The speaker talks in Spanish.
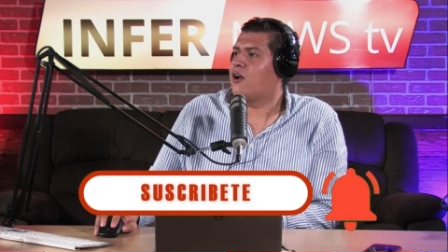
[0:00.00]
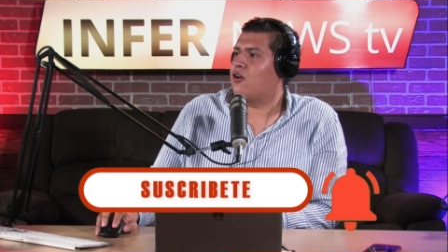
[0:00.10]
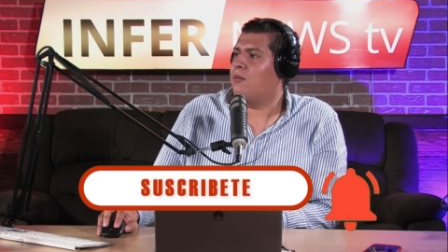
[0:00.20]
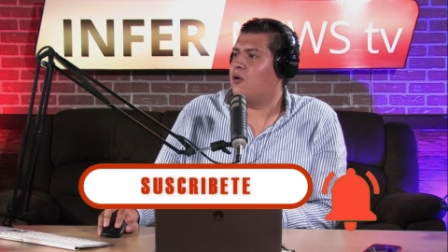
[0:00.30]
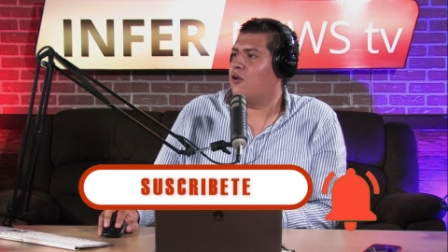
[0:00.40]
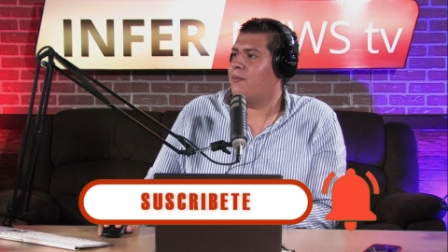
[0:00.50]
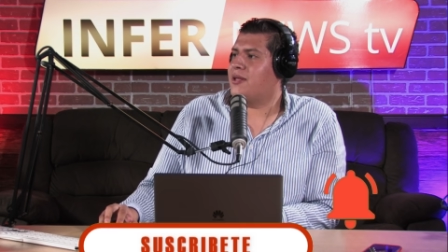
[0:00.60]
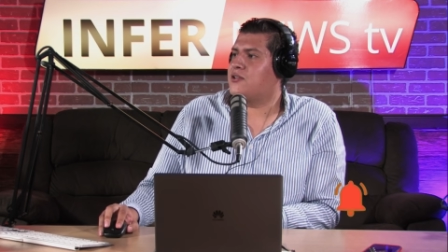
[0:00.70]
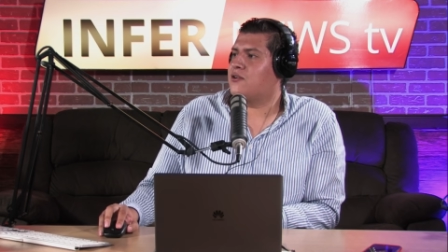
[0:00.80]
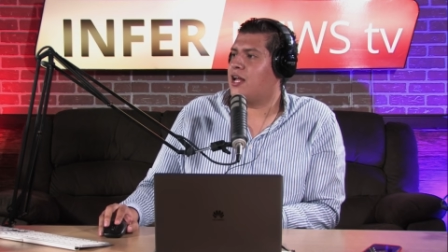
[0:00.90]
como lo
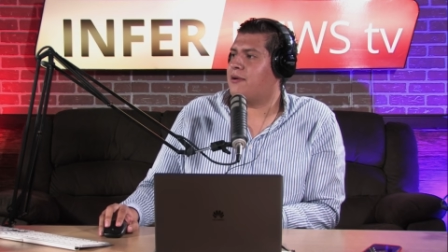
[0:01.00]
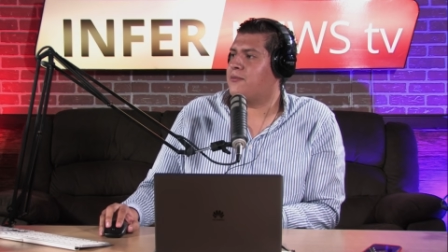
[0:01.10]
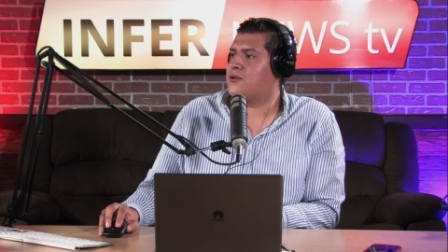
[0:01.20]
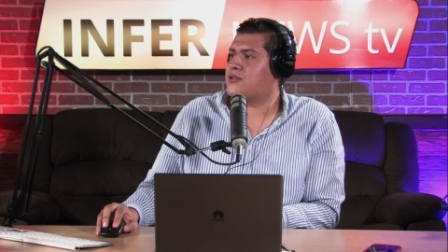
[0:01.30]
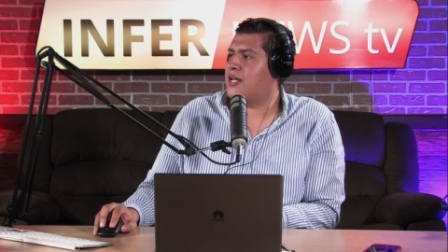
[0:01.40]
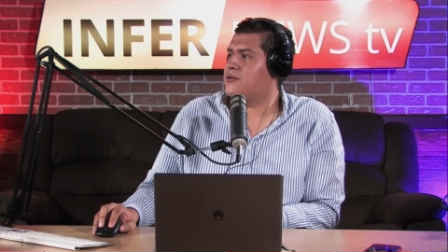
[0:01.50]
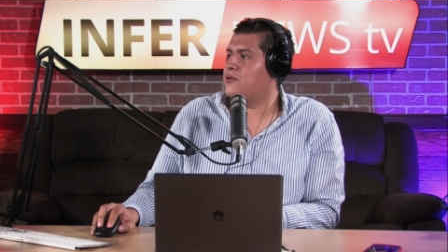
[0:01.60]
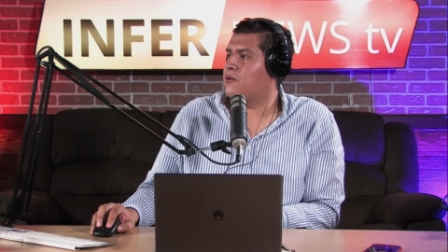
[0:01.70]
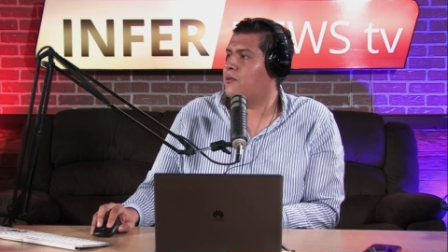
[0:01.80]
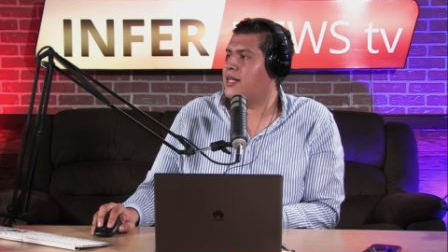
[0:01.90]
mencionábamos en
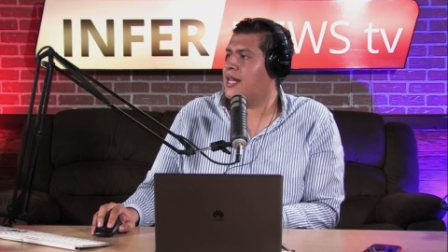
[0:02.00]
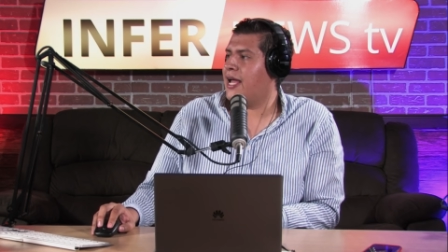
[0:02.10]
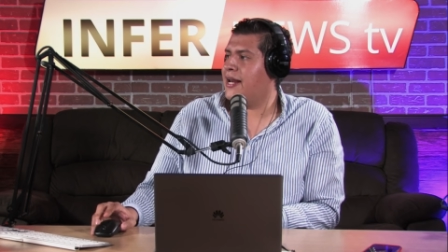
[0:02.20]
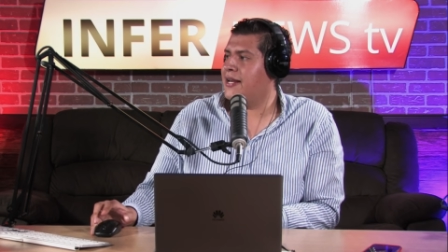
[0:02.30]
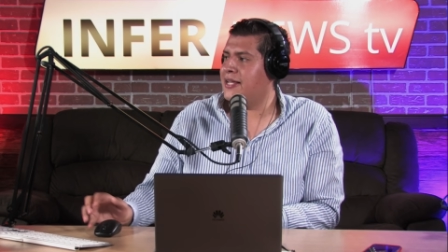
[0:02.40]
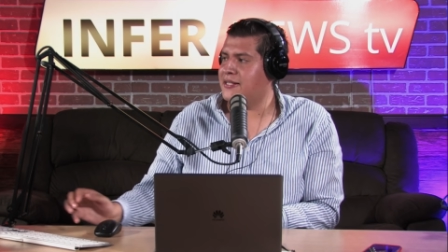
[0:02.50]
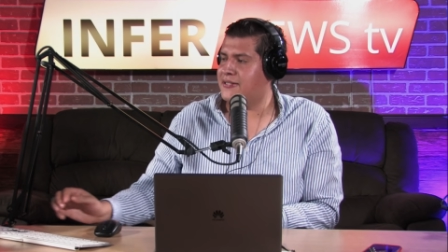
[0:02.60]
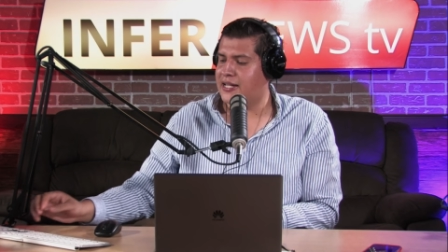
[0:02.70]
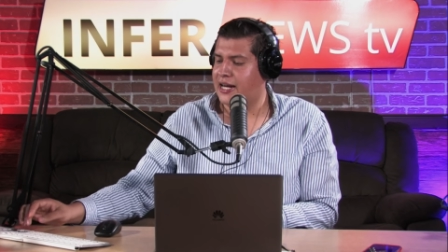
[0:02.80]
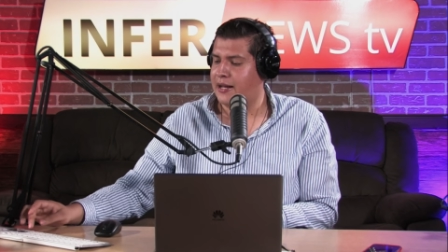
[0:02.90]
su cuenta en
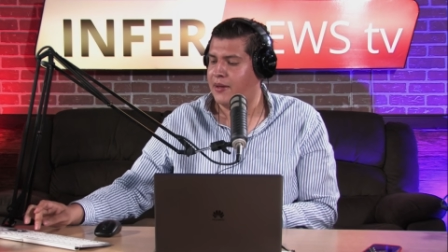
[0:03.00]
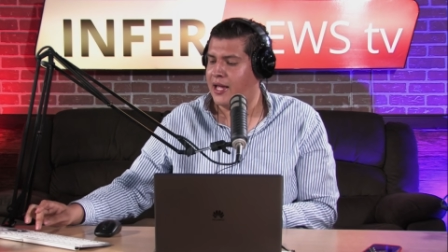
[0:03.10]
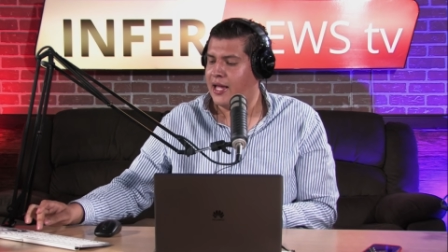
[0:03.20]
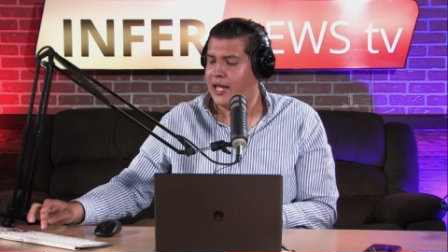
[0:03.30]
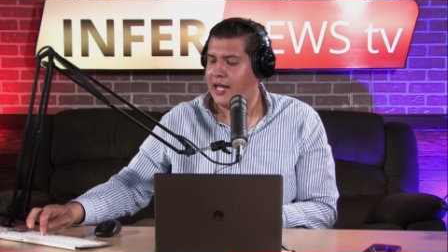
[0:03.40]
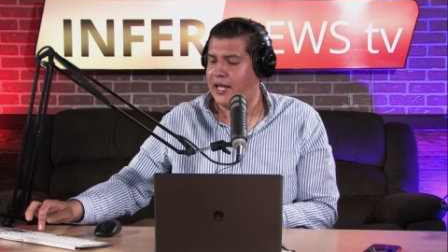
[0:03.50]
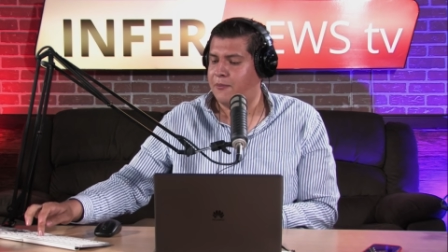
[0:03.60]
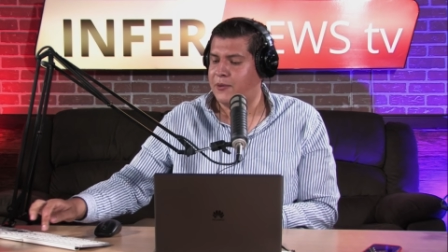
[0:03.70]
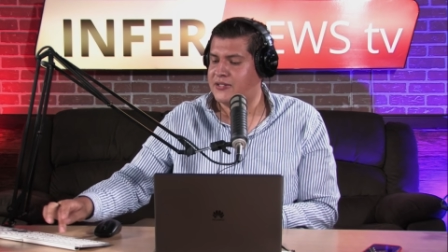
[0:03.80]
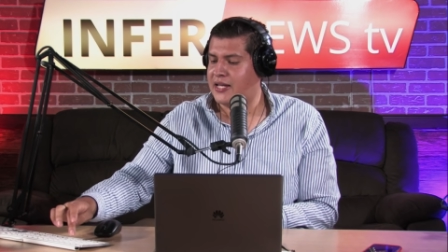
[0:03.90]
Instagram,
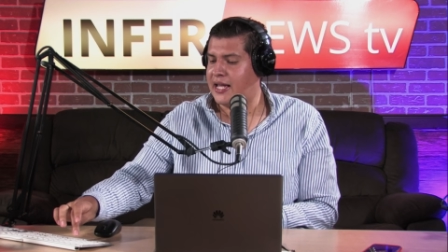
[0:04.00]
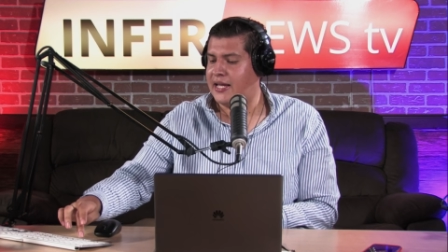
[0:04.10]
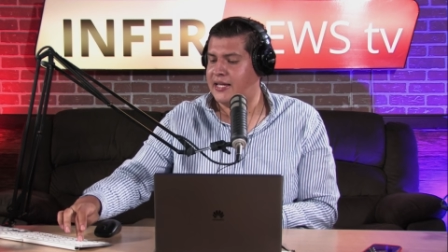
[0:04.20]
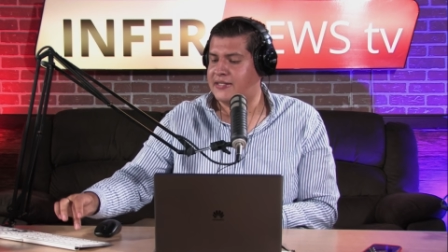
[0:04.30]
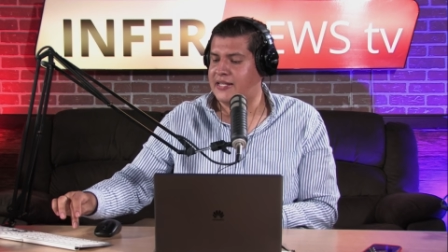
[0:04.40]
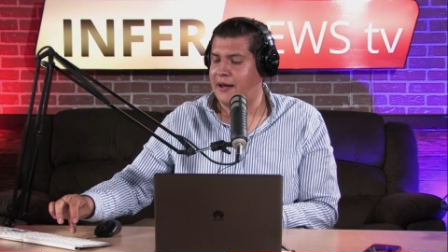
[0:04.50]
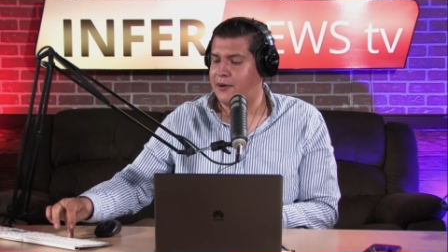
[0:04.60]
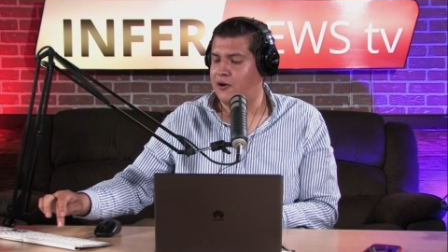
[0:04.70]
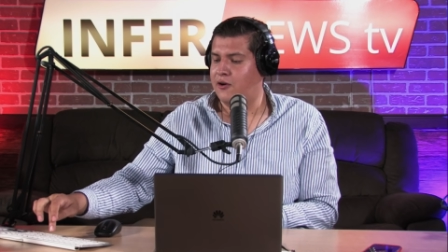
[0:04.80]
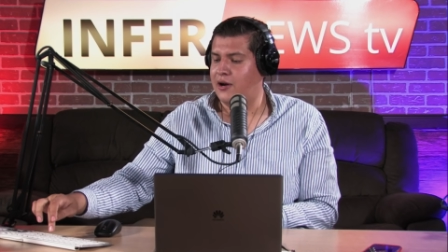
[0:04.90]
eh, pues eh, se
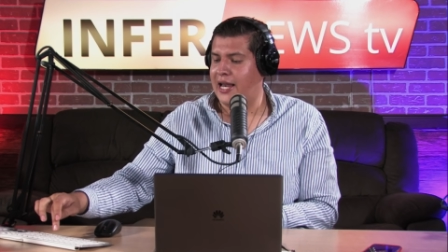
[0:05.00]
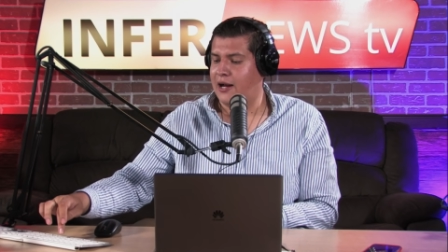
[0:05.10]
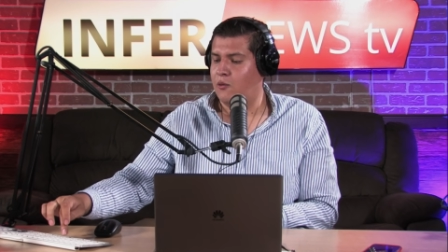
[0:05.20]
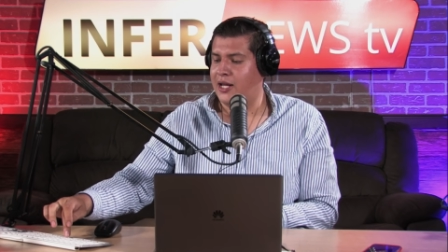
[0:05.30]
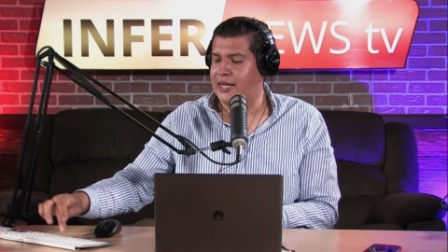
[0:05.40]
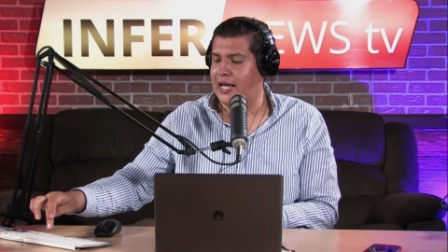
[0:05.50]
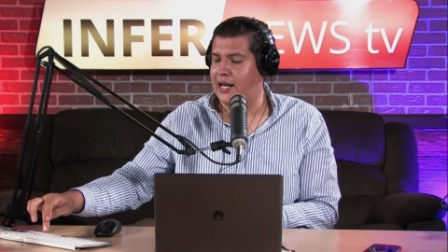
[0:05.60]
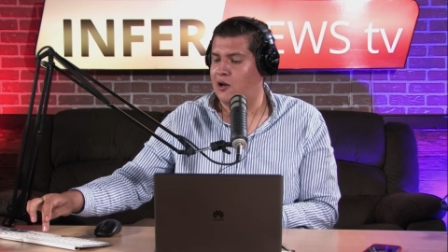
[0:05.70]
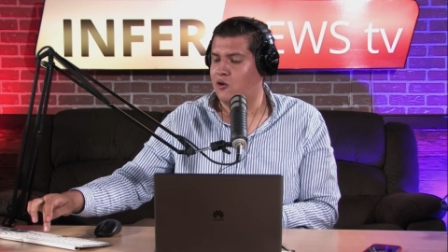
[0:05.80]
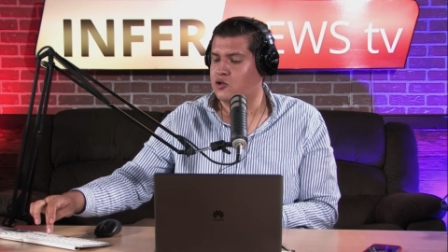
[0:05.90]
abrió la
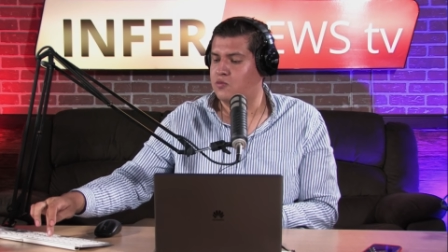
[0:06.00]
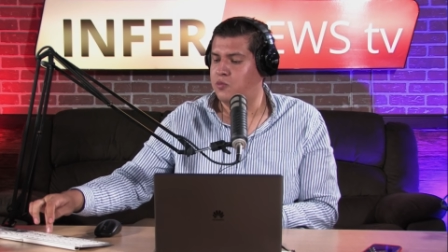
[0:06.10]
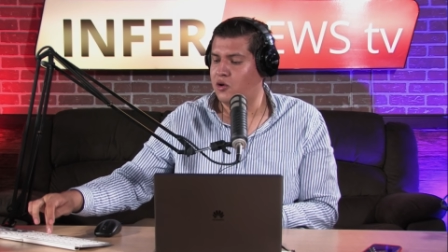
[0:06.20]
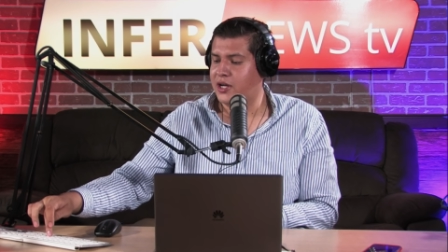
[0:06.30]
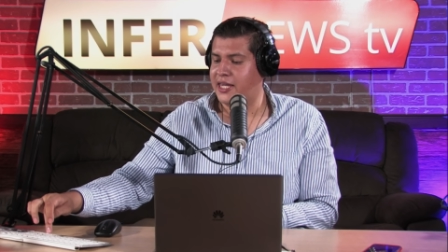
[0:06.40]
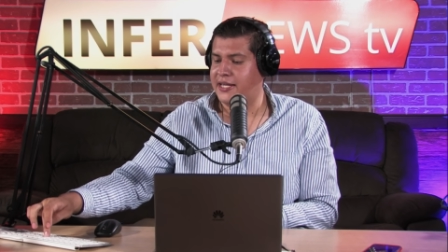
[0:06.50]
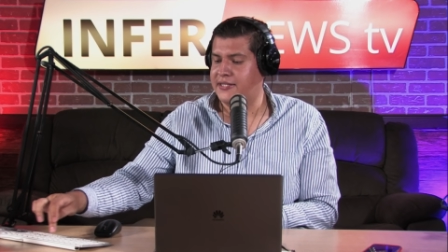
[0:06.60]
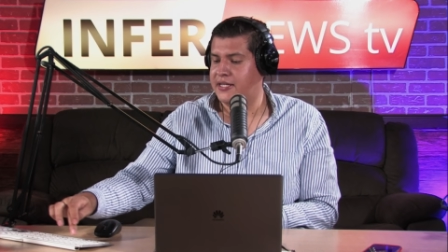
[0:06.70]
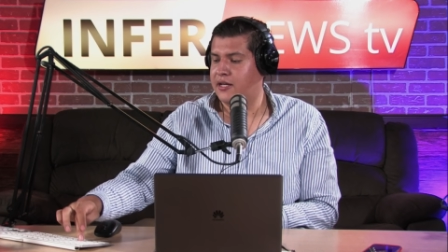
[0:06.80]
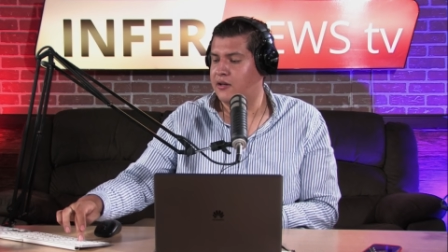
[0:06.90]
cuenta Los
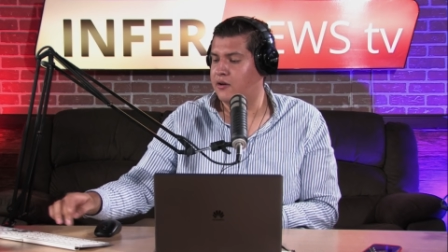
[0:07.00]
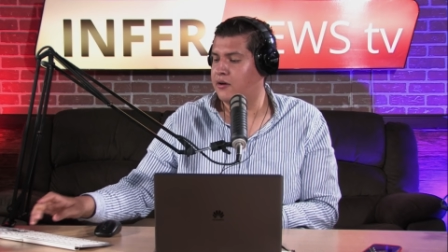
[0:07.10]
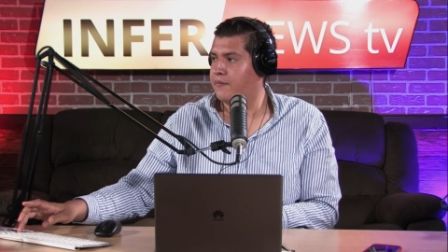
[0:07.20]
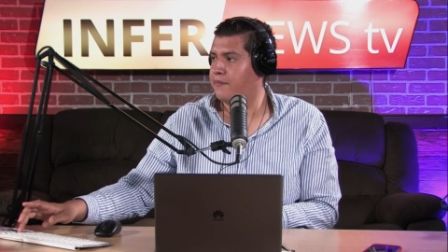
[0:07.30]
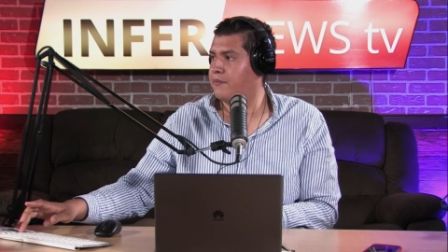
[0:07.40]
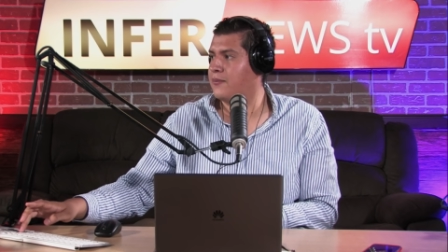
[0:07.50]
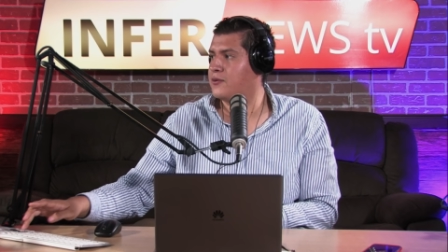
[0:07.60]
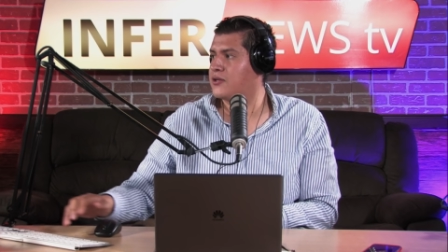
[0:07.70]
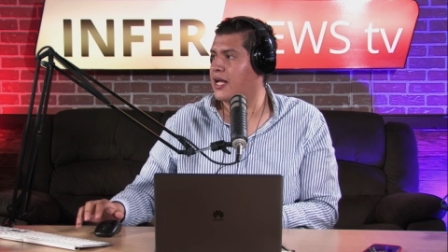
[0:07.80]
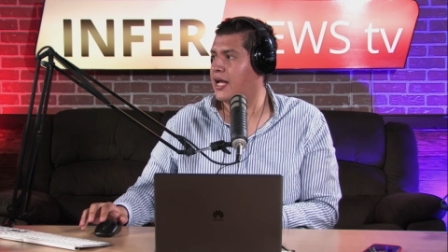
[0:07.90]
Bookies, ¿no?
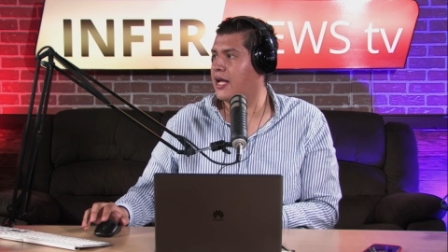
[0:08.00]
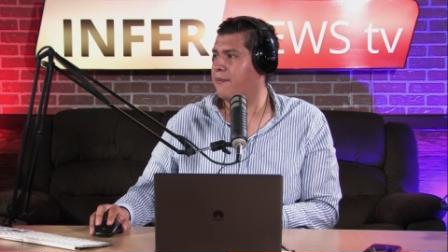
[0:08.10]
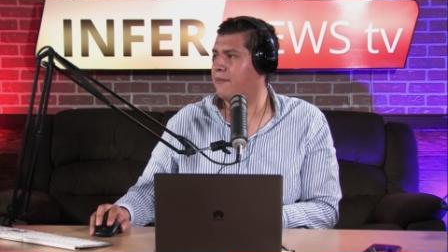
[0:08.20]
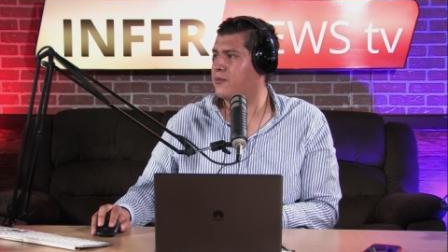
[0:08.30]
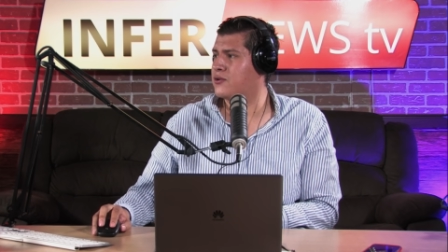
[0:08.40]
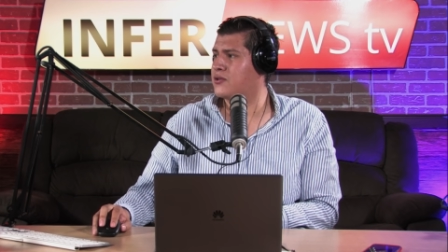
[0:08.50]
Vamos a, vamos